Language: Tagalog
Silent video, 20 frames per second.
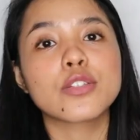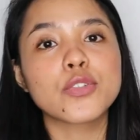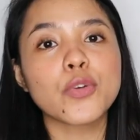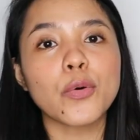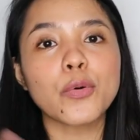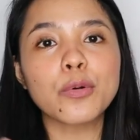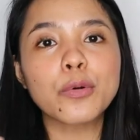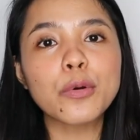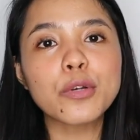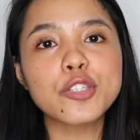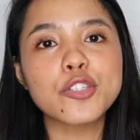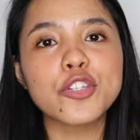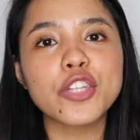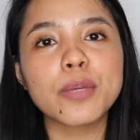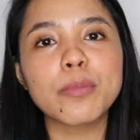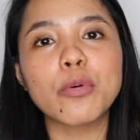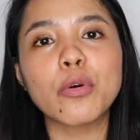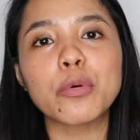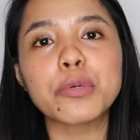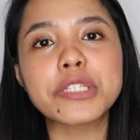So, kung gusto
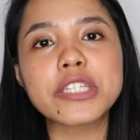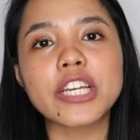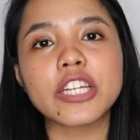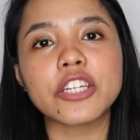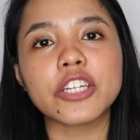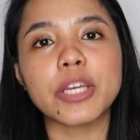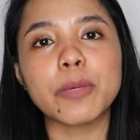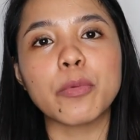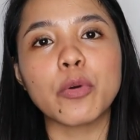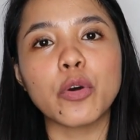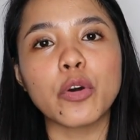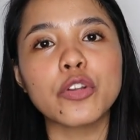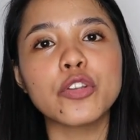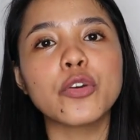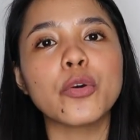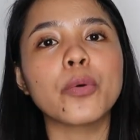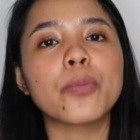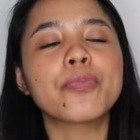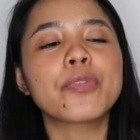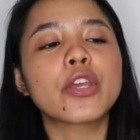nimo kung siya ng imong
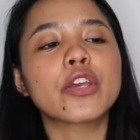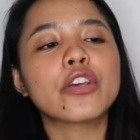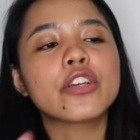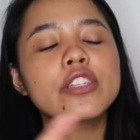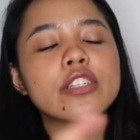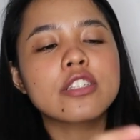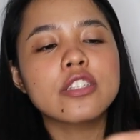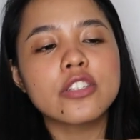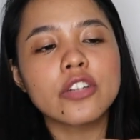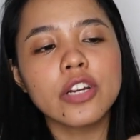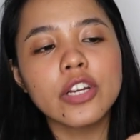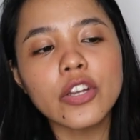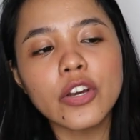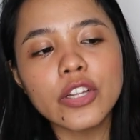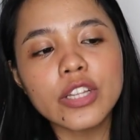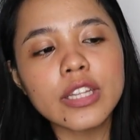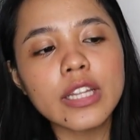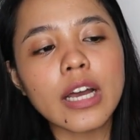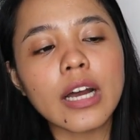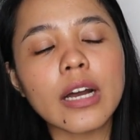audio, you just turn
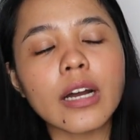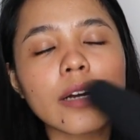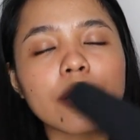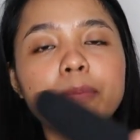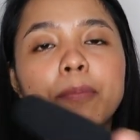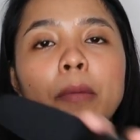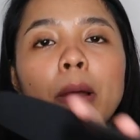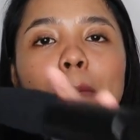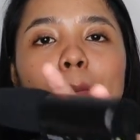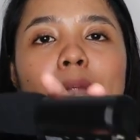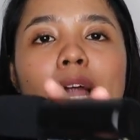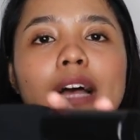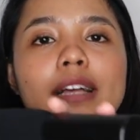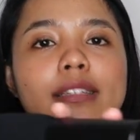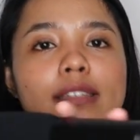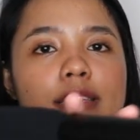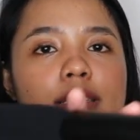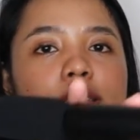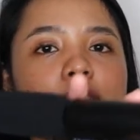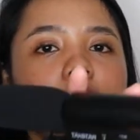on the
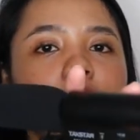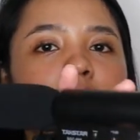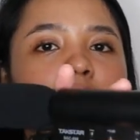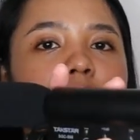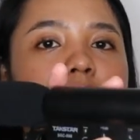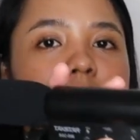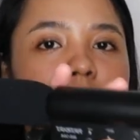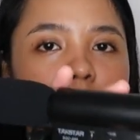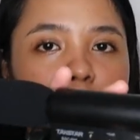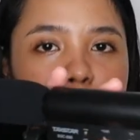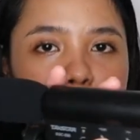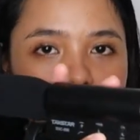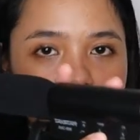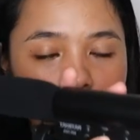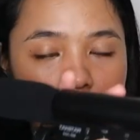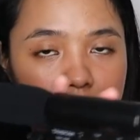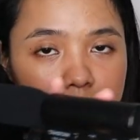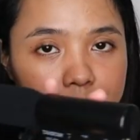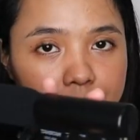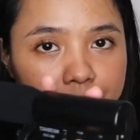plus
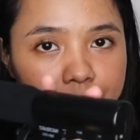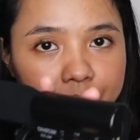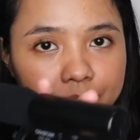dB.